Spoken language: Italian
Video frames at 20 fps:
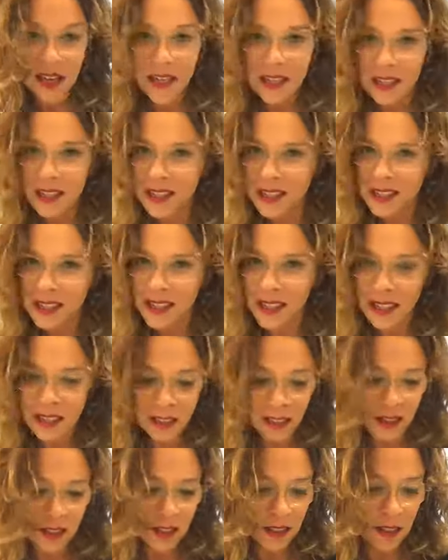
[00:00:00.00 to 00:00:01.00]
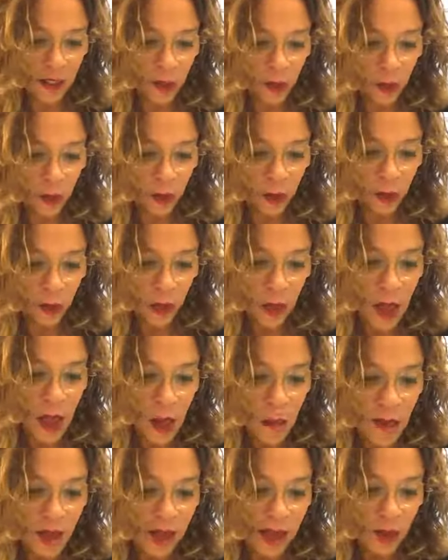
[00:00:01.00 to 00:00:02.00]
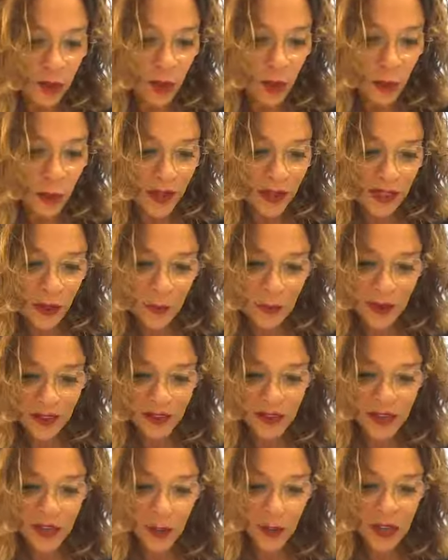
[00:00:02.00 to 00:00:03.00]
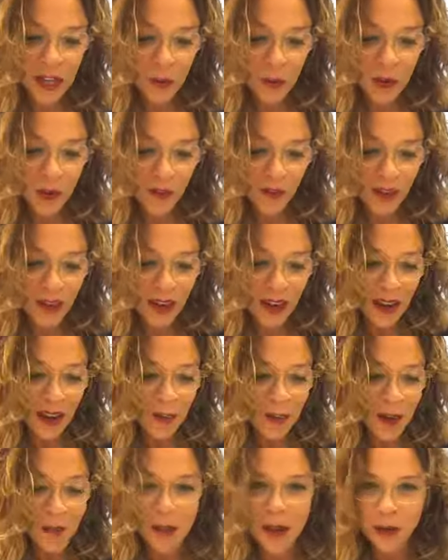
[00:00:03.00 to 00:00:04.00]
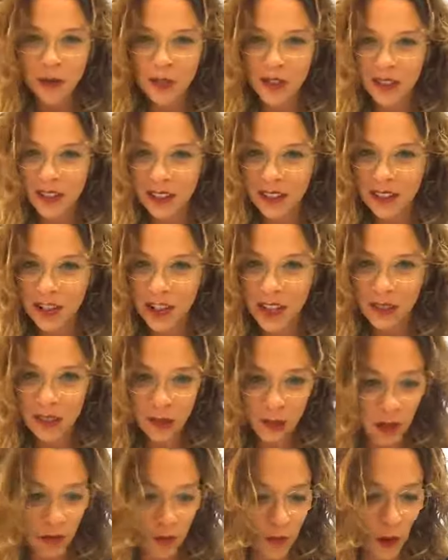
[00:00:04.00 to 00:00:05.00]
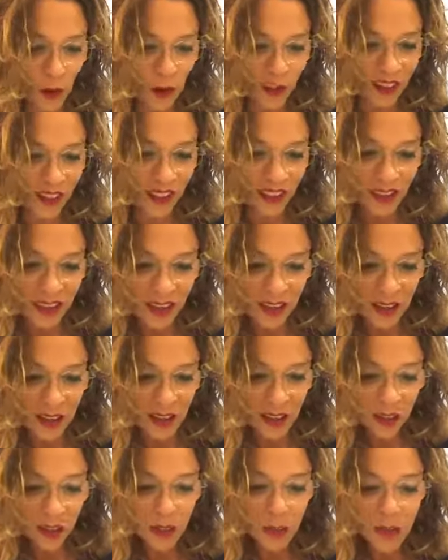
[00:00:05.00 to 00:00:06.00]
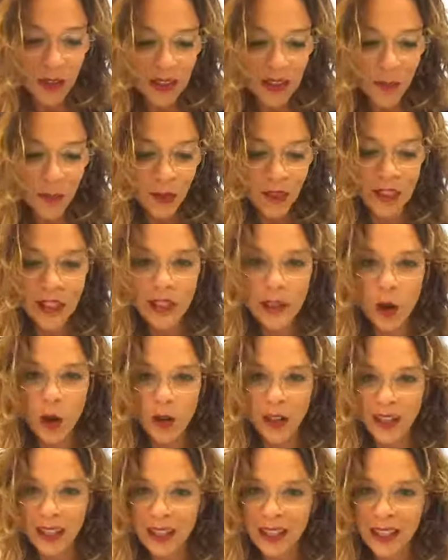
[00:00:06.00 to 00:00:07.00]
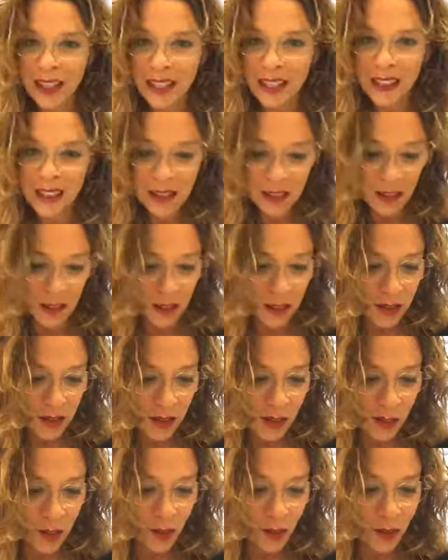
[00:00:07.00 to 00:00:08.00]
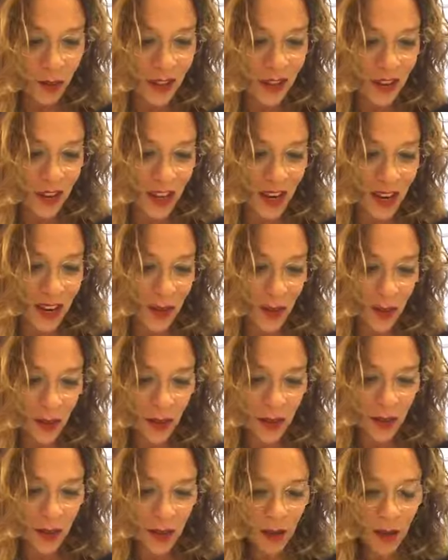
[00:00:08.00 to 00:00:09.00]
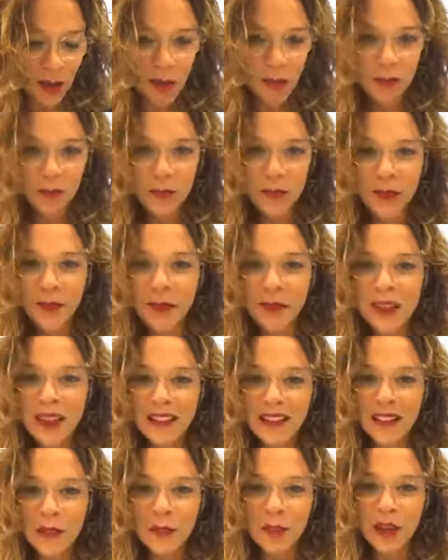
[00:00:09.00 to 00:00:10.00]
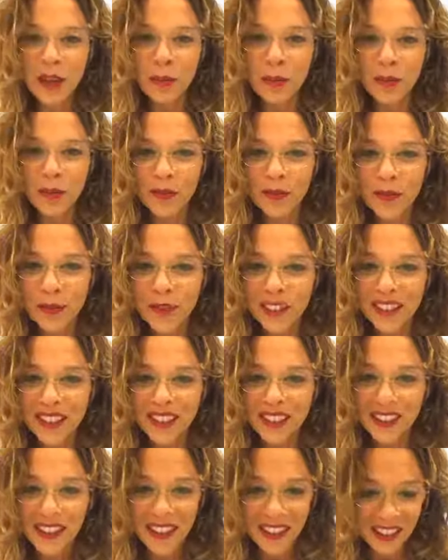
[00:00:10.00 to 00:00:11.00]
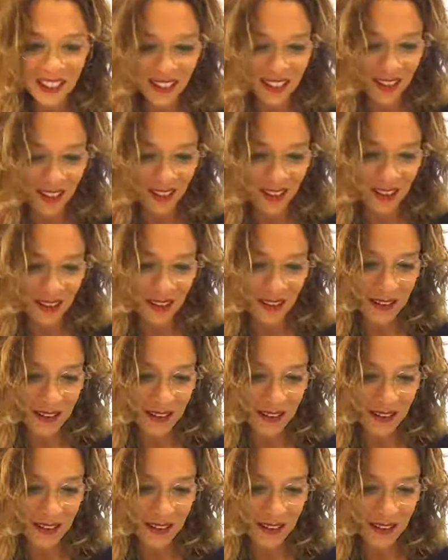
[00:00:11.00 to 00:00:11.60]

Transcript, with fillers: Senza rendersene conto, per la sorpresa perde l'equilibrio e afferra la mia mano stringendola forte. Ci guardiamo negli occhi lì, sotto quel cielo, per un attimo che profuma di eternità.